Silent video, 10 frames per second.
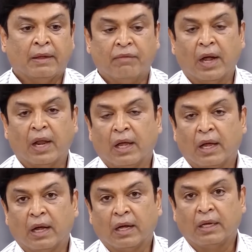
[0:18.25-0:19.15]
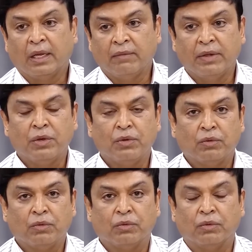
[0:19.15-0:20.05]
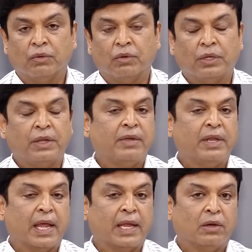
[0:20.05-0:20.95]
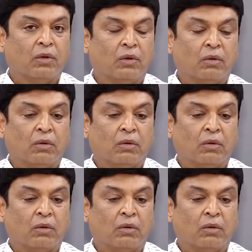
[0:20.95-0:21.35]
ఇవాళ టీవీ న్యూ టీవీ నైన్లో